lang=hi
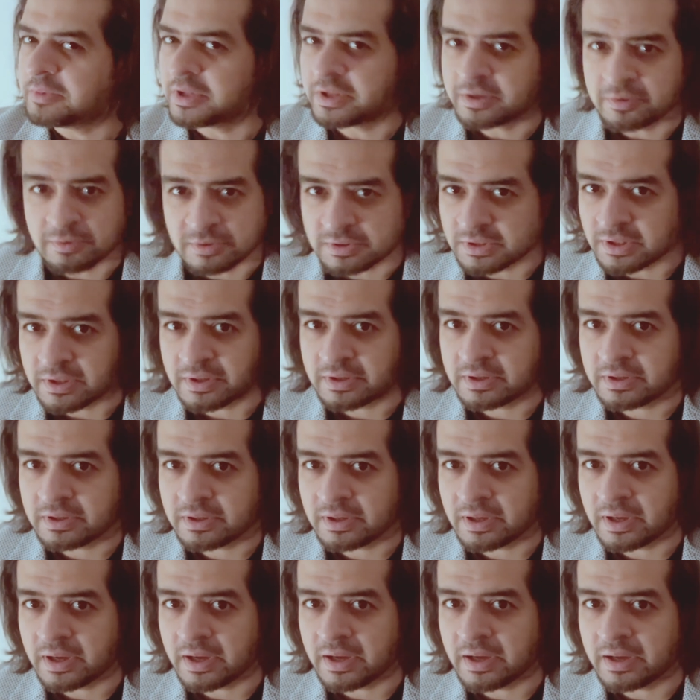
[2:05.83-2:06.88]
नहीं होता
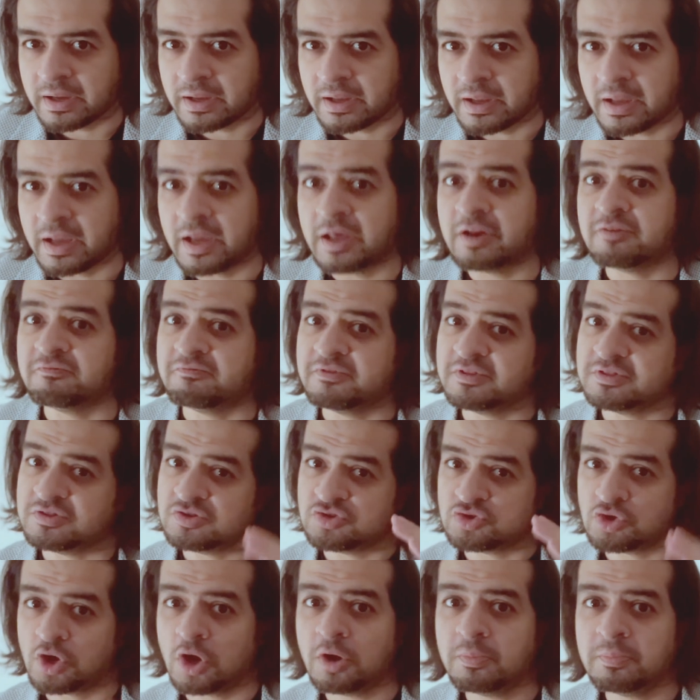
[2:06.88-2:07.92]
है एंड विद
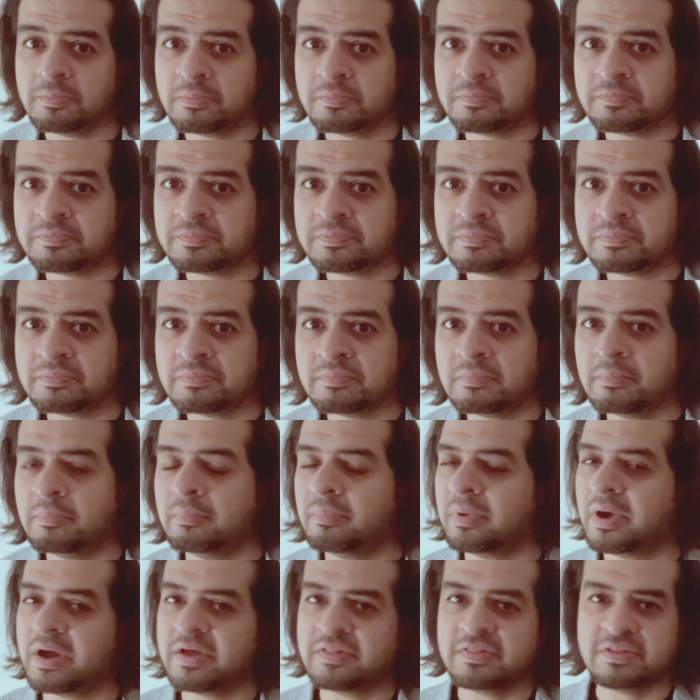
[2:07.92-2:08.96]
जॉब
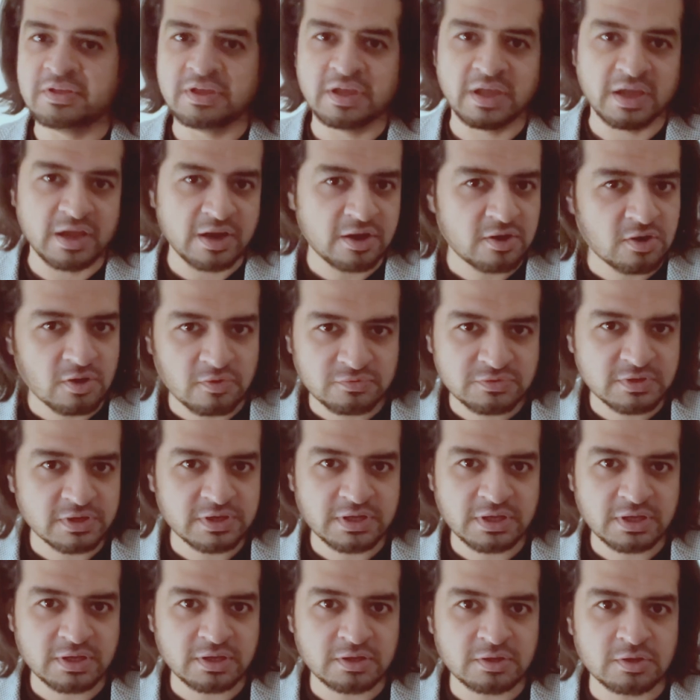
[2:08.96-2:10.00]
बाय द एंड ऑफ द
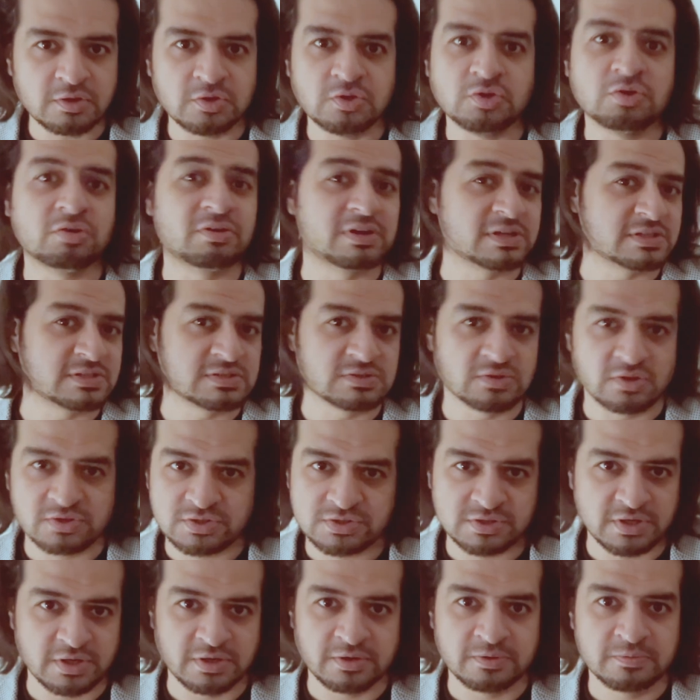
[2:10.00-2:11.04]
डे यूर
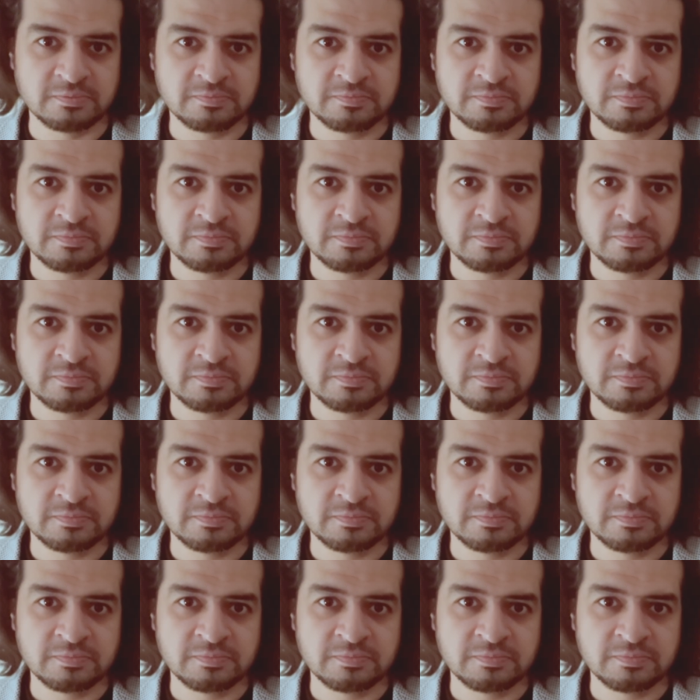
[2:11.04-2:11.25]
एग्जॉस्टेड